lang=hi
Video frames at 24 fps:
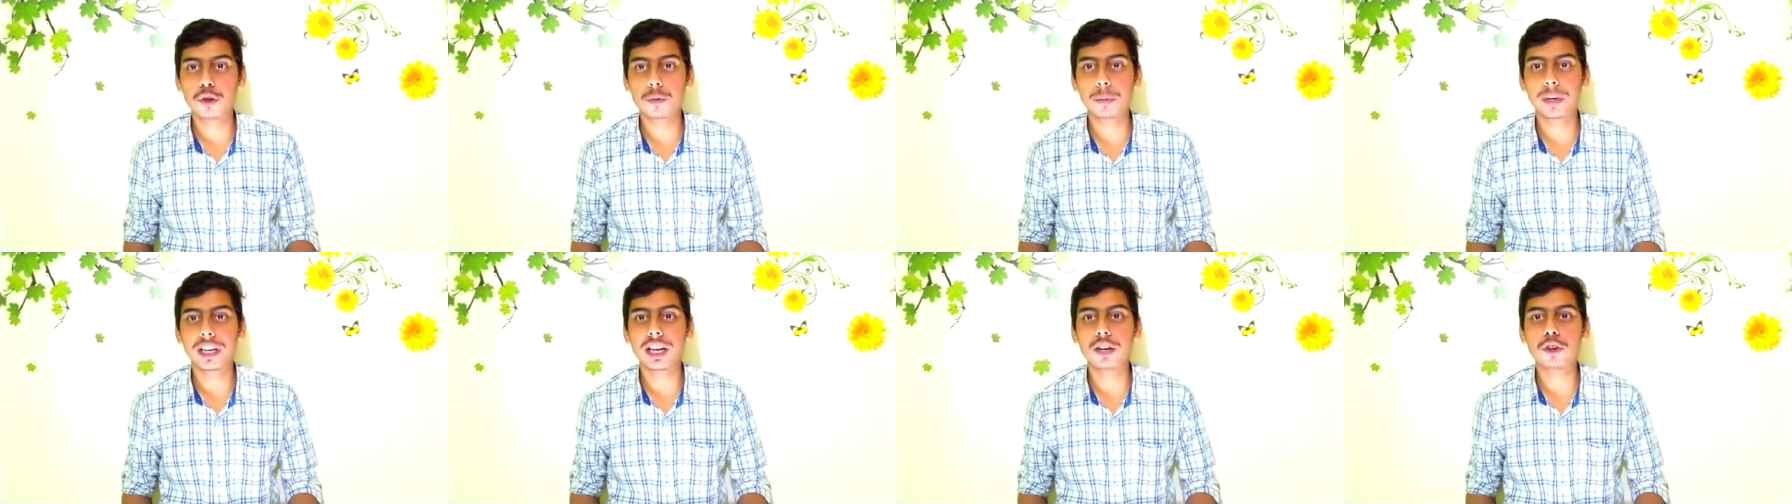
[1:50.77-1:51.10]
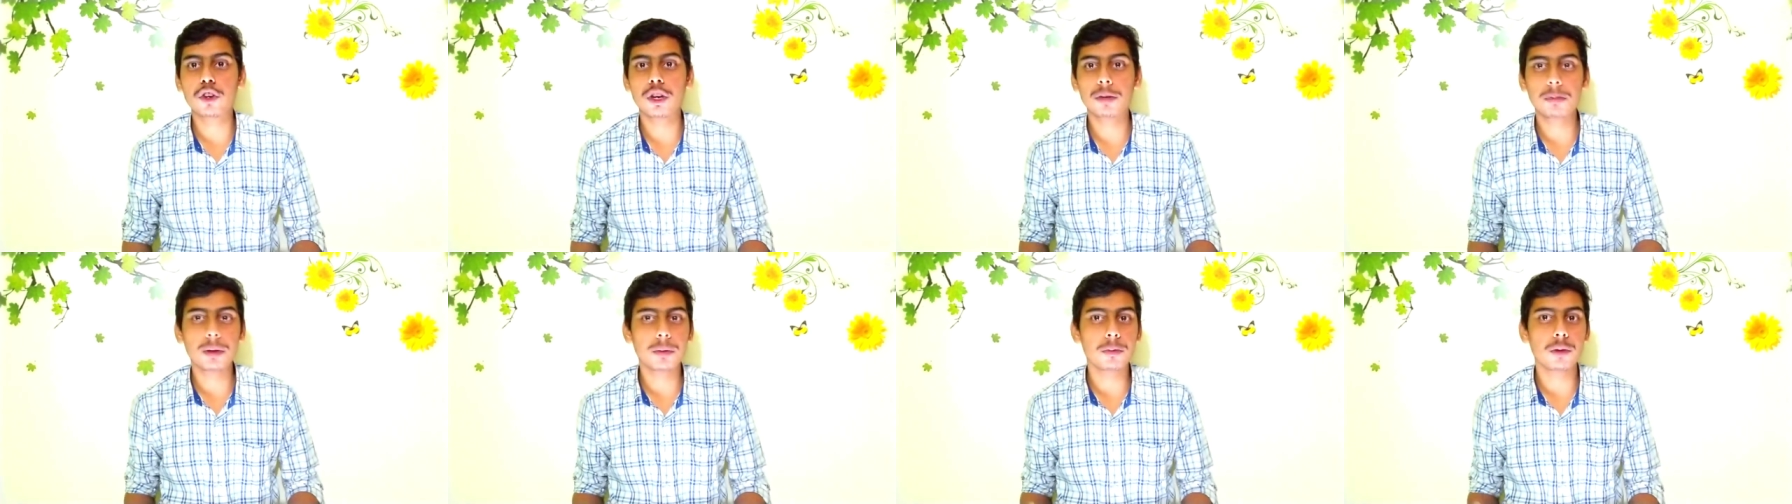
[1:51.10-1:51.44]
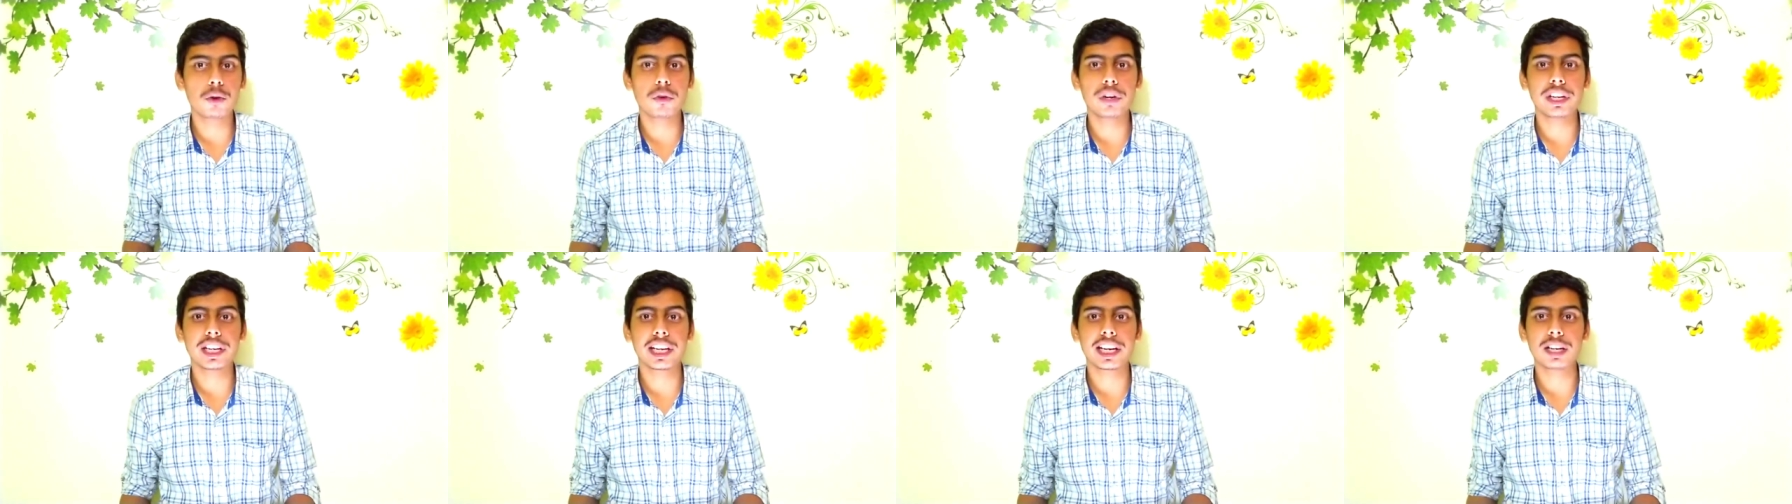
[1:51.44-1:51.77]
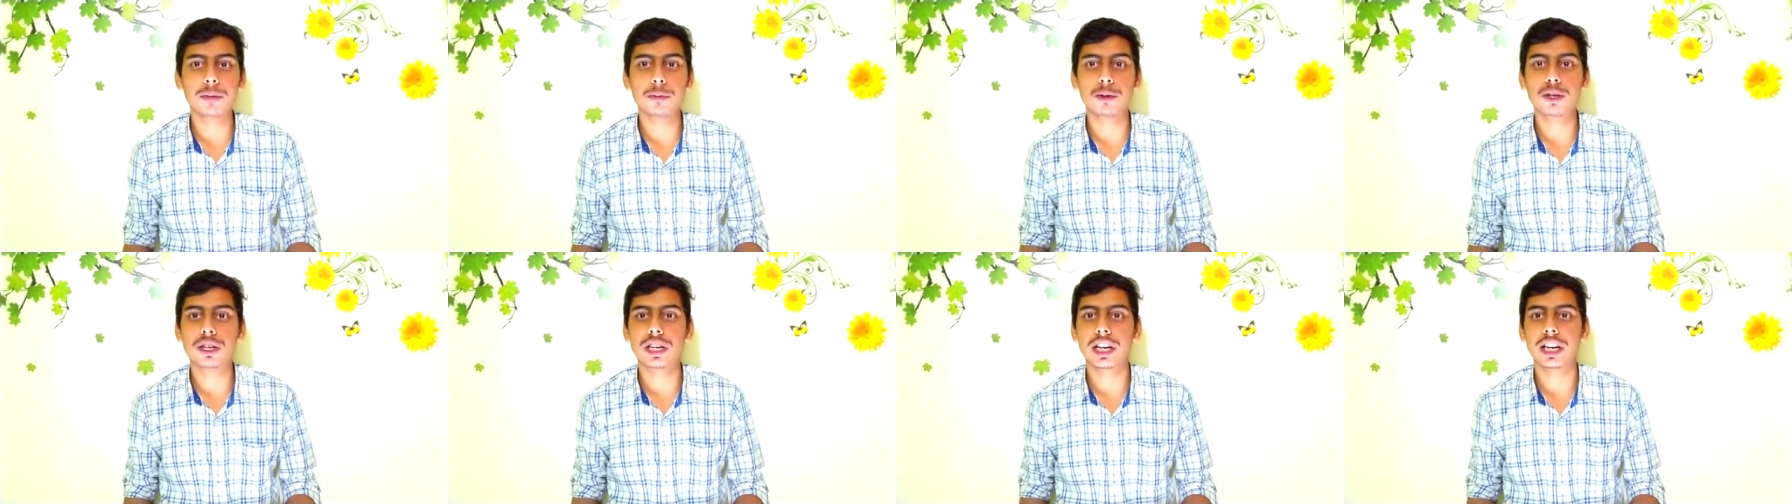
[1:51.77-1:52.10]
सौ रुपए का कोई भी मूवी
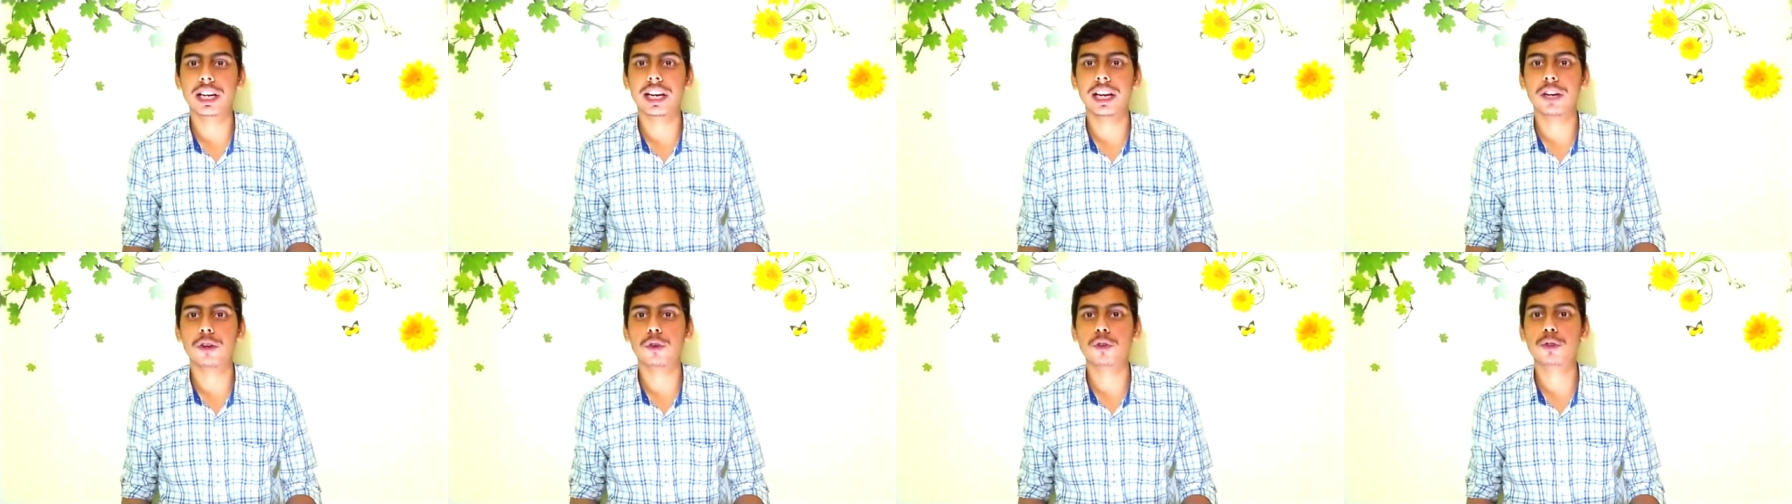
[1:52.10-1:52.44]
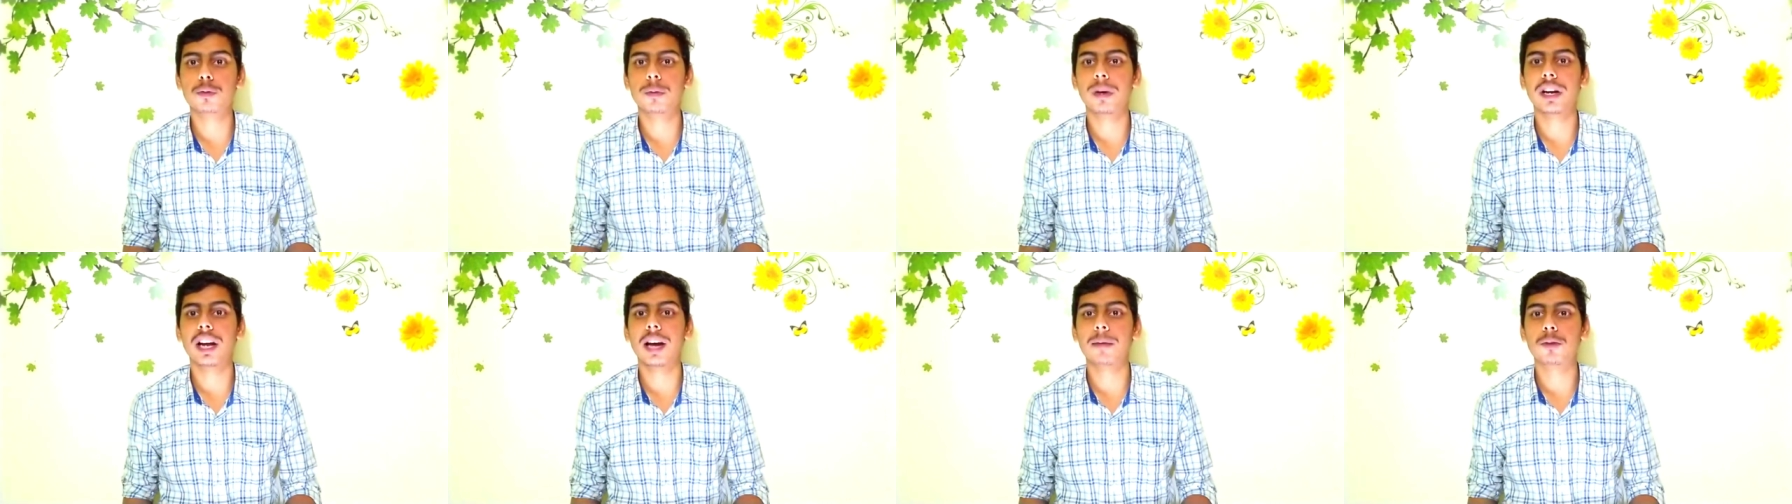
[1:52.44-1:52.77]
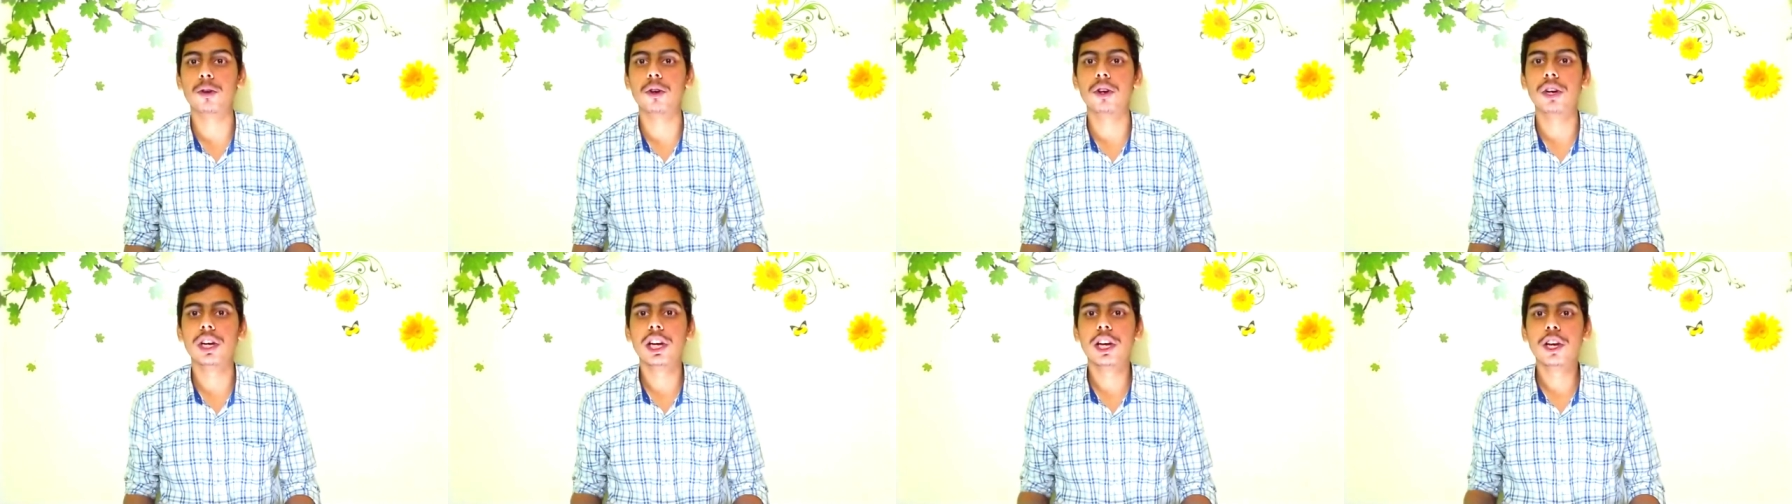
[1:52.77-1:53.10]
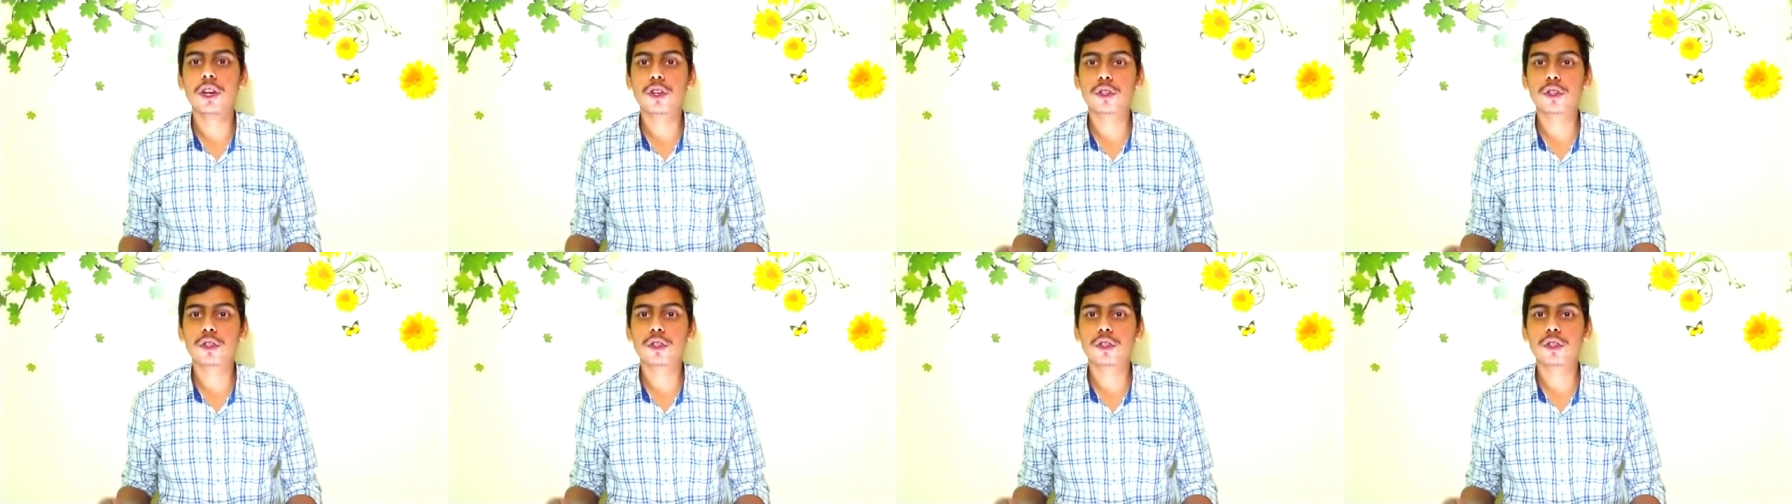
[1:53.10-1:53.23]
टिकट बुक कर रहे हैं उस पर आपको